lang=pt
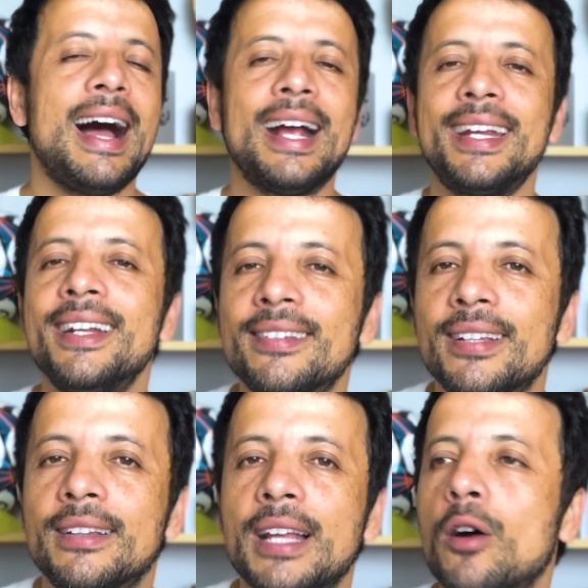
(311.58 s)
Aqui na
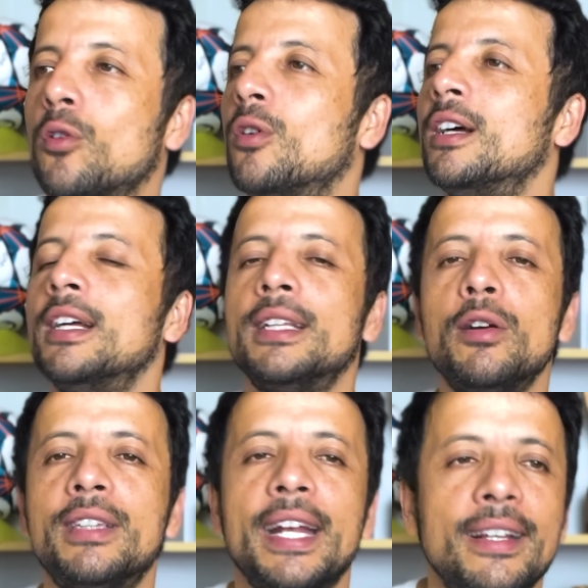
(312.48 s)
Centauro não
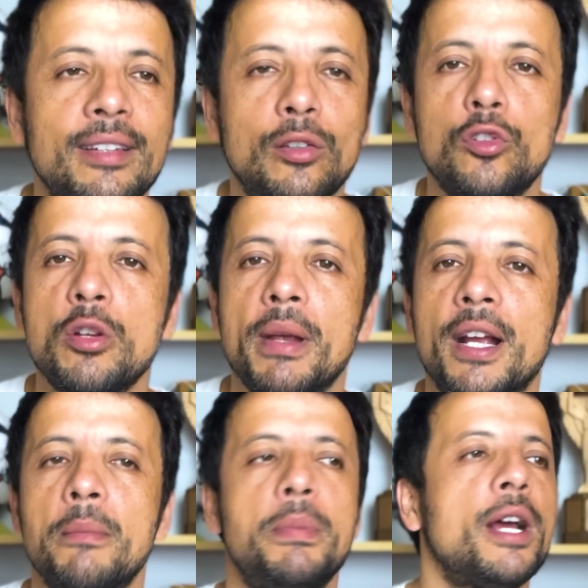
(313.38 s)
interessa se o time é
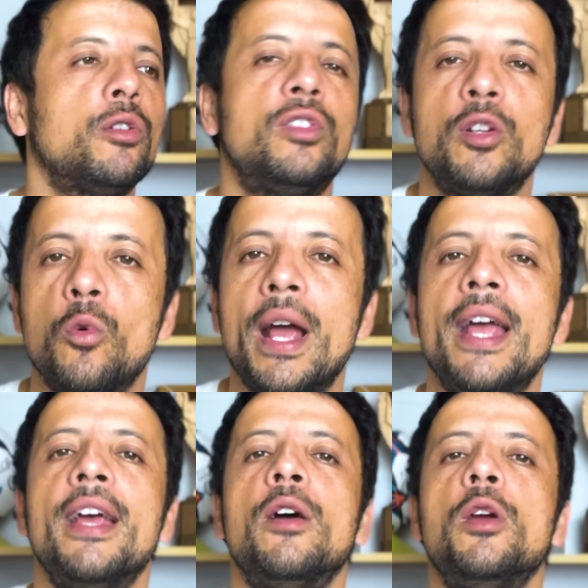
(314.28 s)
campeão, se não é,
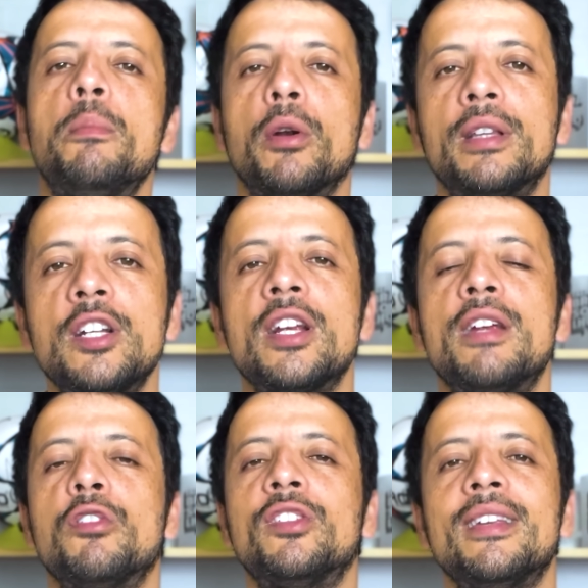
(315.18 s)
o importante é que
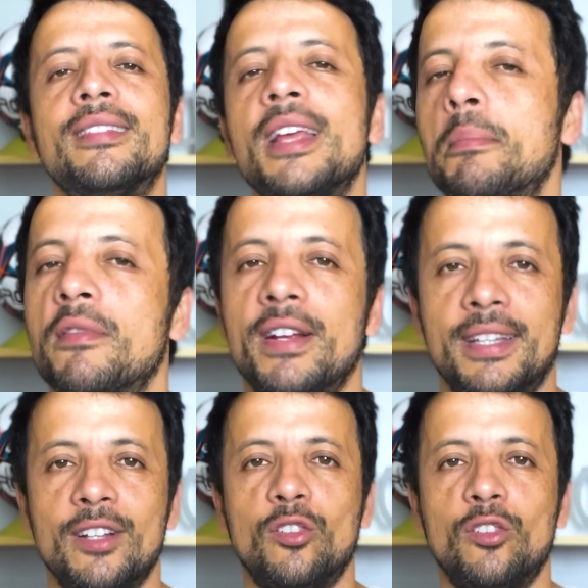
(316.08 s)
você sempre vai ter